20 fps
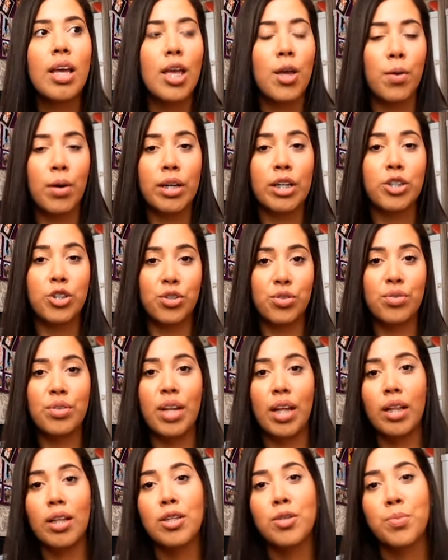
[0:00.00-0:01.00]
eu acredito
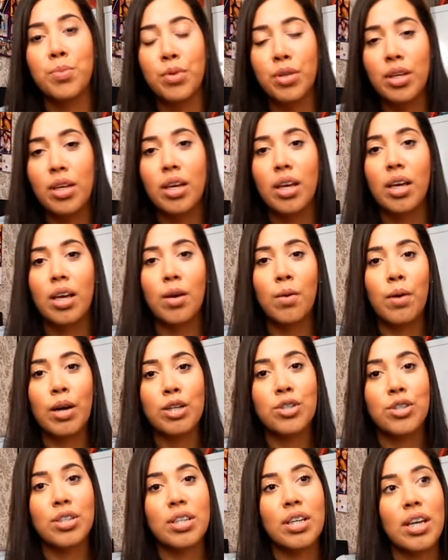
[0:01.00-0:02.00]
nelas porque eu
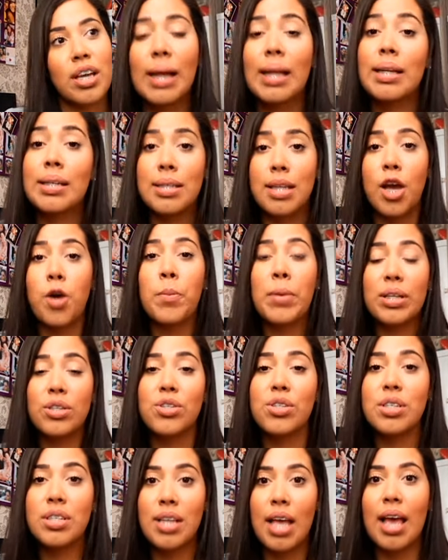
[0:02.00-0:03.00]
acho que elas
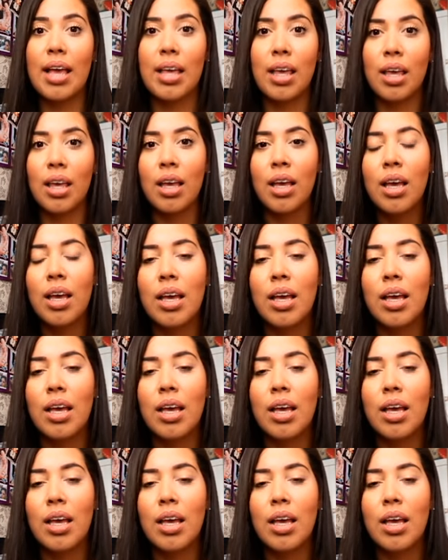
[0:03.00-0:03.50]
realmente seguem